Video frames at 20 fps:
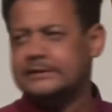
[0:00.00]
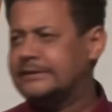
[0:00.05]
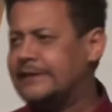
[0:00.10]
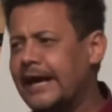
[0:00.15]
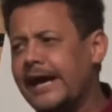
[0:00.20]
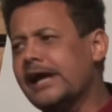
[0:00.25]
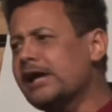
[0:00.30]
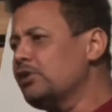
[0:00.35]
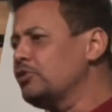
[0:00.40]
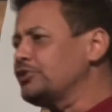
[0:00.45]

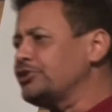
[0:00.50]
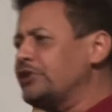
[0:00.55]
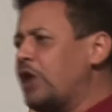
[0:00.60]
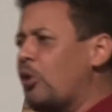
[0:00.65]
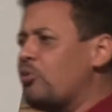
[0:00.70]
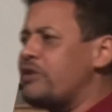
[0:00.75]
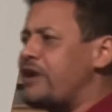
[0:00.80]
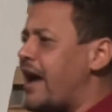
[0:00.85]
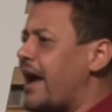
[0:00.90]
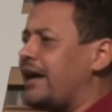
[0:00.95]
Deus
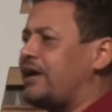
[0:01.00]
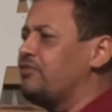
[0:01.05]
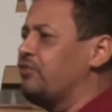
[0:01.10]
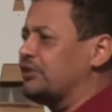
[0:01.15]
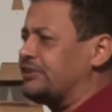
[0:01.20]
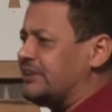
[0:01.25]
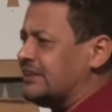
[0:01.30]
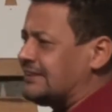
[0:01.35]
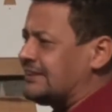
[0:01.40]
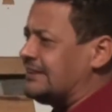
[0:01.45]
não quer que
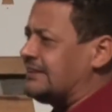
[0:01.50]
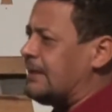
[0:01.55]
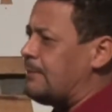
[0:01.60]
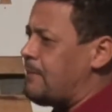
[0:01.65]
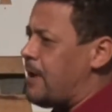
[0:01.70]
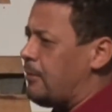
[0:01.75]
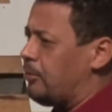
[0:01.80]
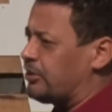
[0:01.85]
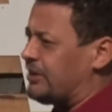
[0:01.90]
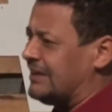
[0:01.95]
você
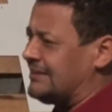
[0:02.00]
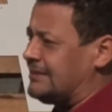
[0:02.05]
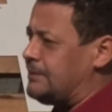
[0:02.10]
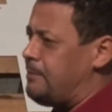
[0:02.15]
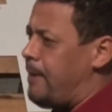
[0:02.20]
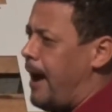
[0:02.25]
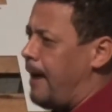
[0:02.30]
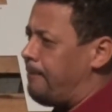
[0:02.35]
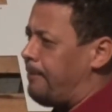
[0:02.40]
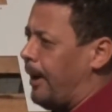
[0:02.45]
seja membro da
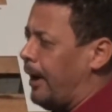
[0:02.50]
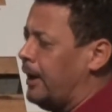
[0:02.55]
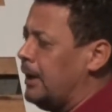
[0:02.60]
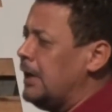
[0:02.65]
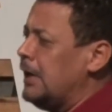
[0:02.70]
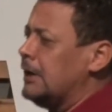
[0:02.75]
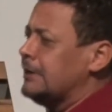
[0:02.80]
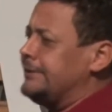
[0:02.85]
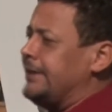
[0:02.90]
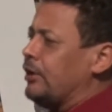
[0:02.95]
Cibapa,
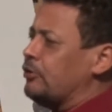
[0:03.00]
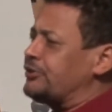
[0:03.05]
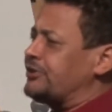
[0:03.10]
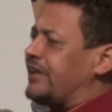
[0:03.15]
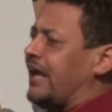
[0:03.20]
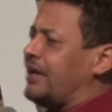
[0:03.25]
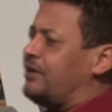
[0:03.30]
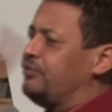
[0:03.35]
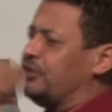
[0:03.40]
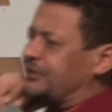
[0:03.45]

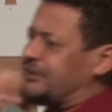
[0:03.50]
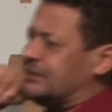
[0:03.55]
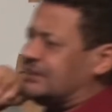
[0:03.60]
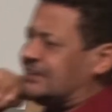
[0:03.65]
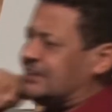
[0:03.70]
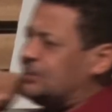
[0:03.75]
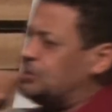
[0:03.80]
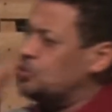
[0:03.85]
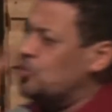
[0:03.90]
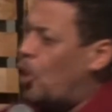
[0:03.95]
Deus quer que
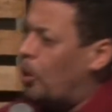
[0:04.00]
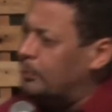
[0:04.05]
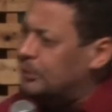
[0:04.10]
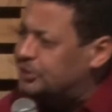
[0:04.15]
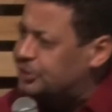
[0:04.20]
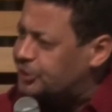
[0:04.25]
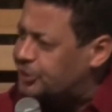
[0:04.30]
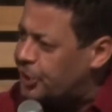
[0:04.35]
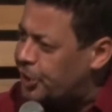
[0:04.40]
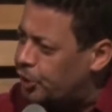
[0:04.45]
você seja um
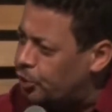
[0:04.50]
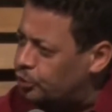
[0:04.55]
homem de